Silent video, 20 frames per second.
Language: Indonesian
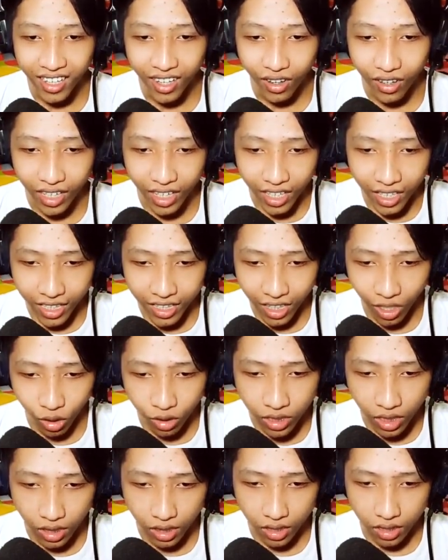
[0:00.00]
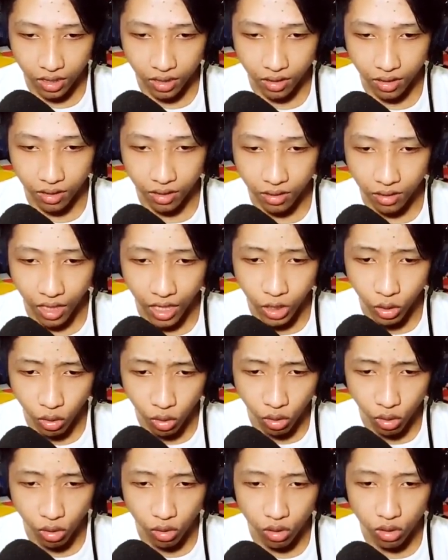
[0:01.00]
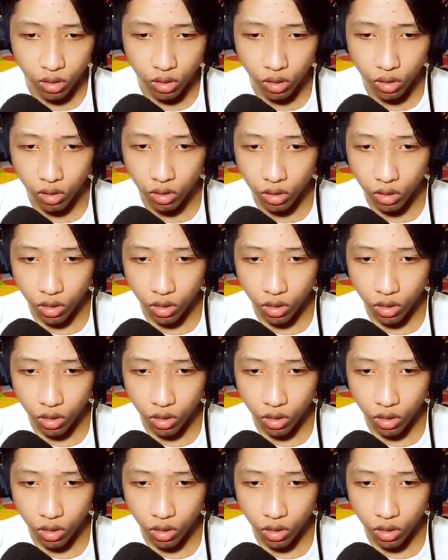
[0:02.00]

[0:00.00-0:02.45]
Oke okay, kita loncat Aduh lu lu lu lu